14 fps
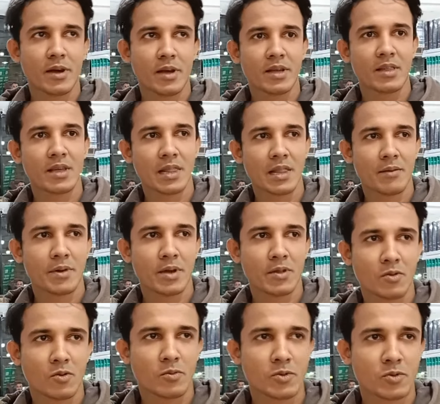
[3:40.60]
ইয়া দেখলাম এখানে
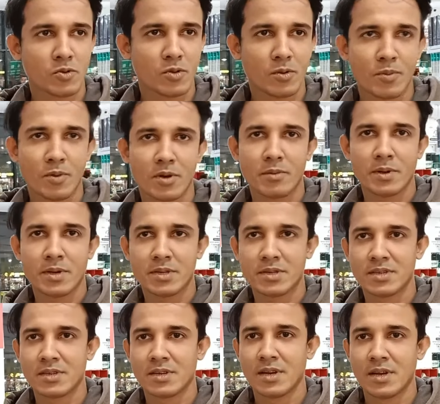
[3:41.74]
খুব সুন্দর পরিবেশ
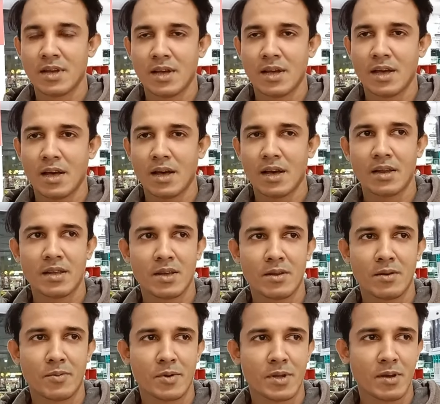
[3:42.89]
আর
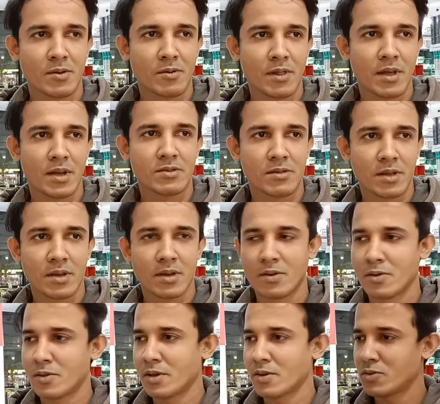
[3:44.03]
এখানের প্রোডাক্ট গুলো আসলে
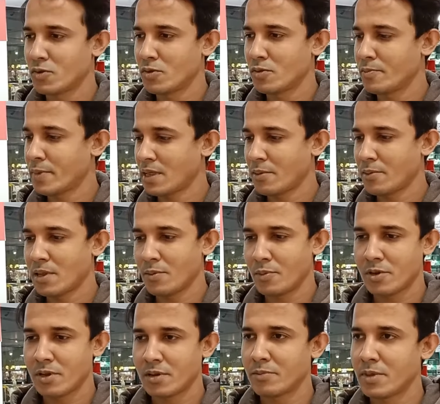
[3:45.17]
অনেক ভালো ভালো
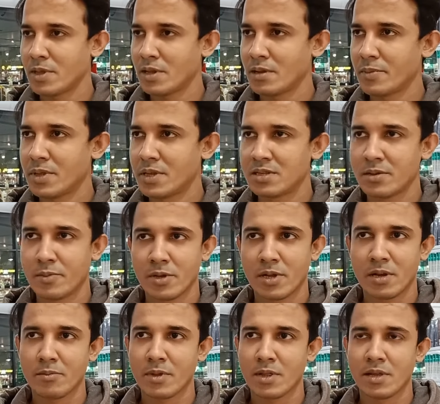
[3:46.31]
প্রোডাক্ট মিলে বিদেশি
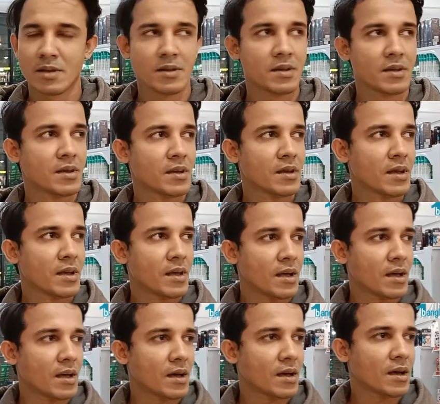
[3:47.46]
প্রোডাক্ট মিলে
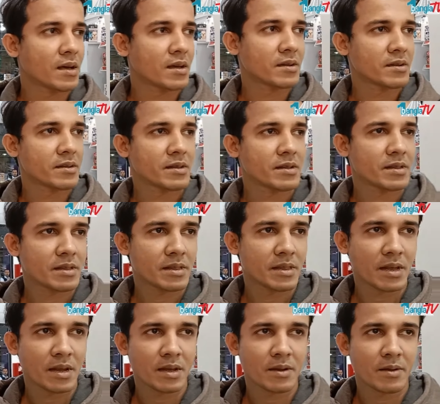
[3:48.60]
আর
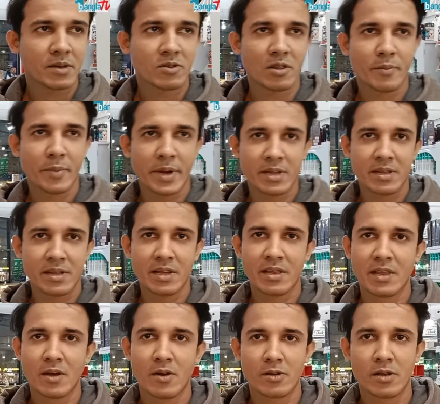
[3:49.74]
তারা আসলে বেট নেই
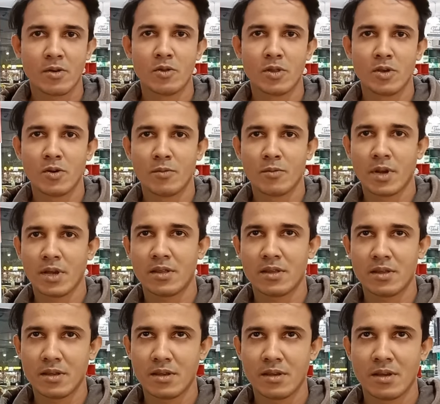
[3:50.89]
না হুনিও আমরা
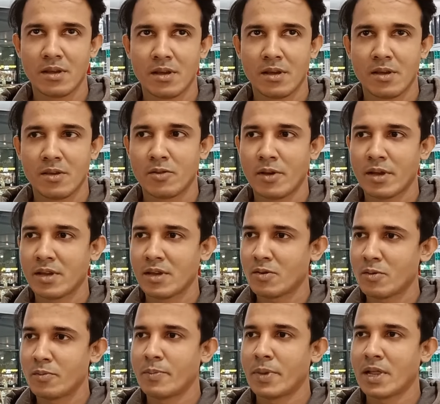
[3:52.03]
আইছি ইয়া
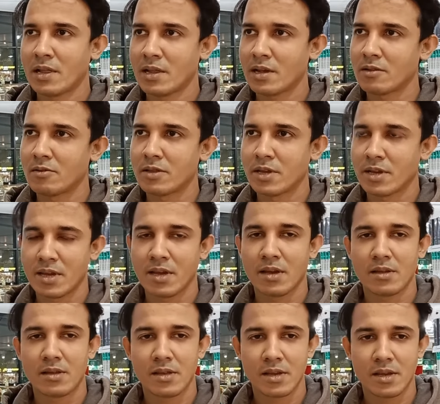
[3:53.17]
খুব ভালো লাগলো দেখিয়া
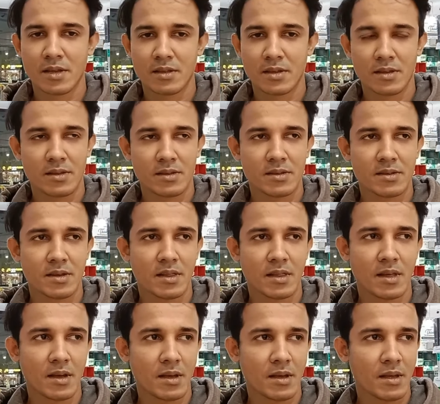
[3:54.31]
ঠিক আছে ইনশাল্লাহ